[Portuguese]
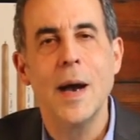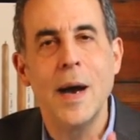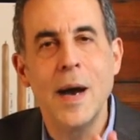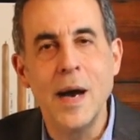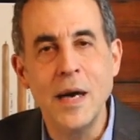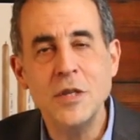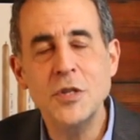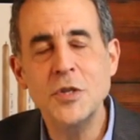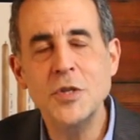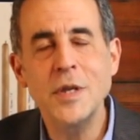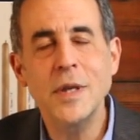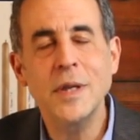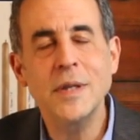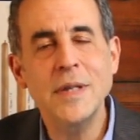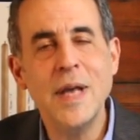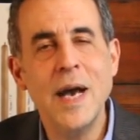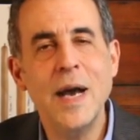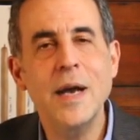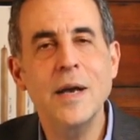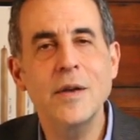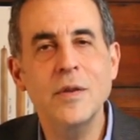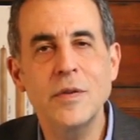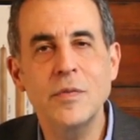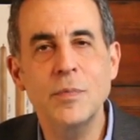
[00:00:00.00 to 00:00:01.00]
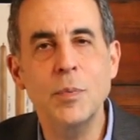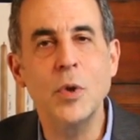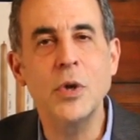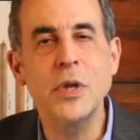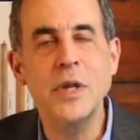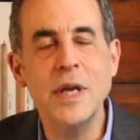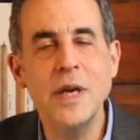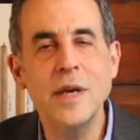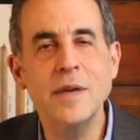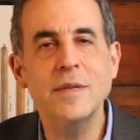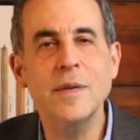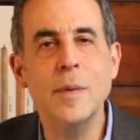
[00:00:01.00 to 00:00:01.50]
Antes de tentar
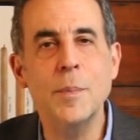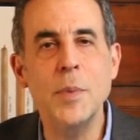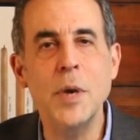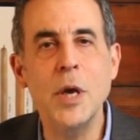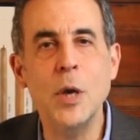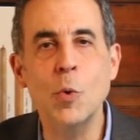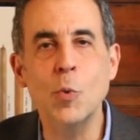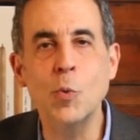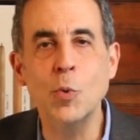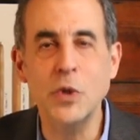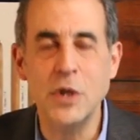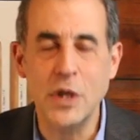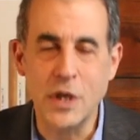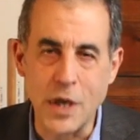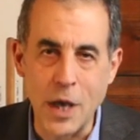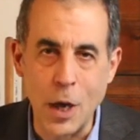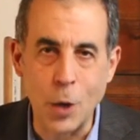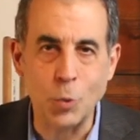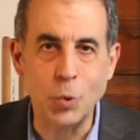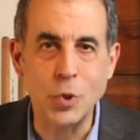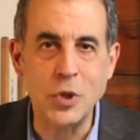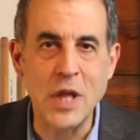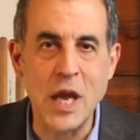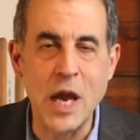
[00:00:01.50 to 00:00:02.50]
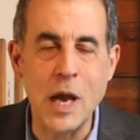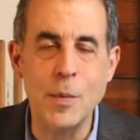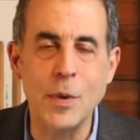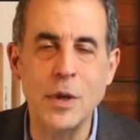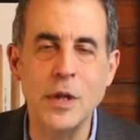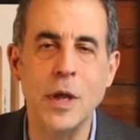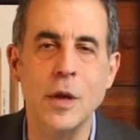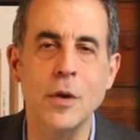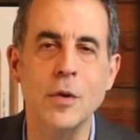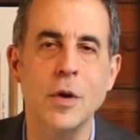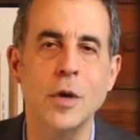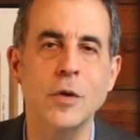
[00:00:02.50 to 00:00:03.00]
responder essa pergunta, que é o tema
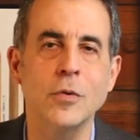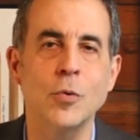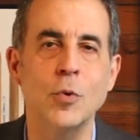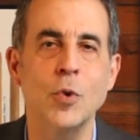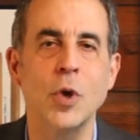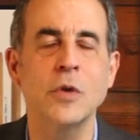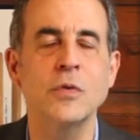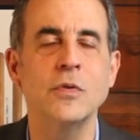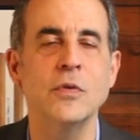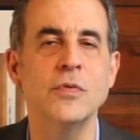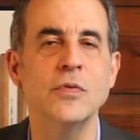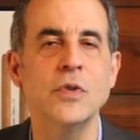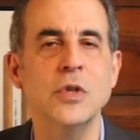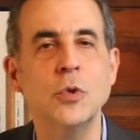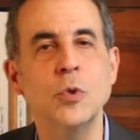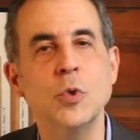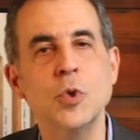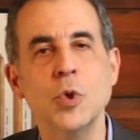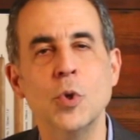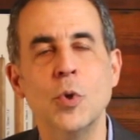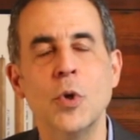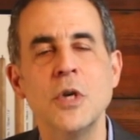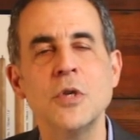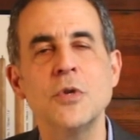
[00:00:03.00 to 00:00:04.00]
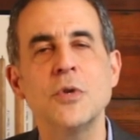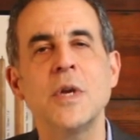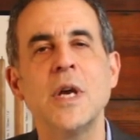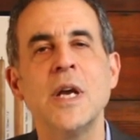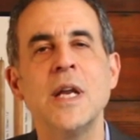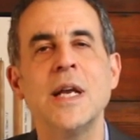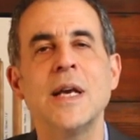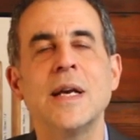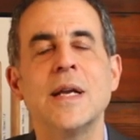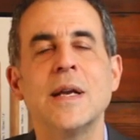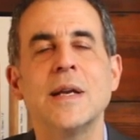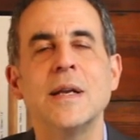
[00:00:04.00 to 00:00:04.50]
no, do nosso vídeo de hoje, eu
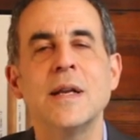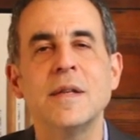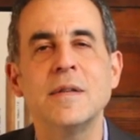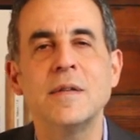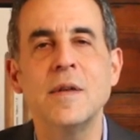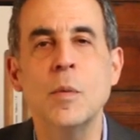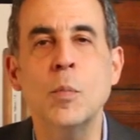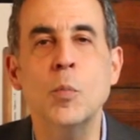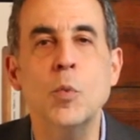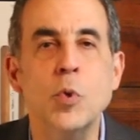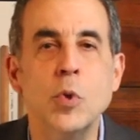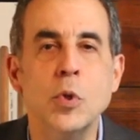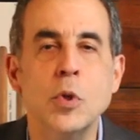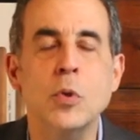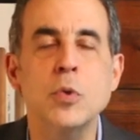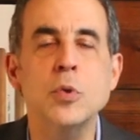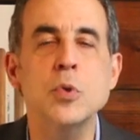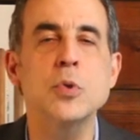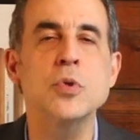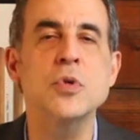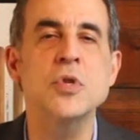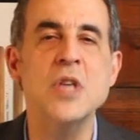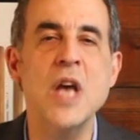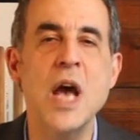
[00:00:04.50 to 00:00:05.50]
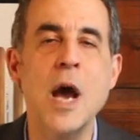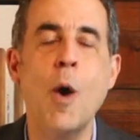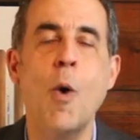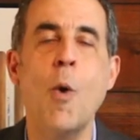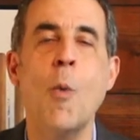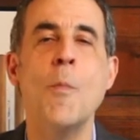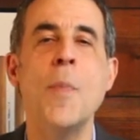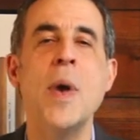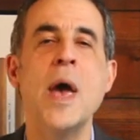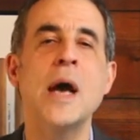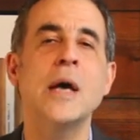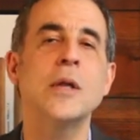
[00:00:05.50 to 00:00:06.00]
queria agradecer muito ao José
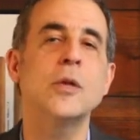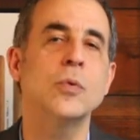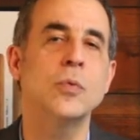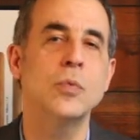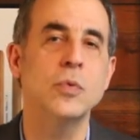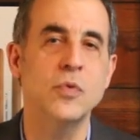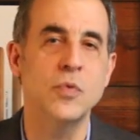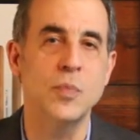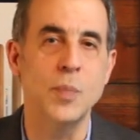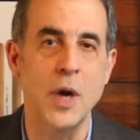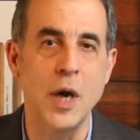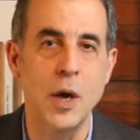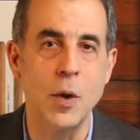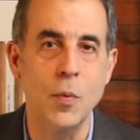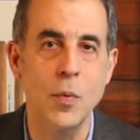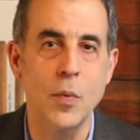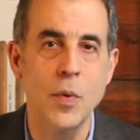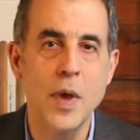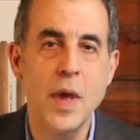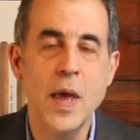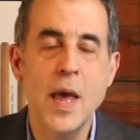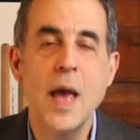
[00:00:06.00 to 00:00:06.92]
Roberto Guzmão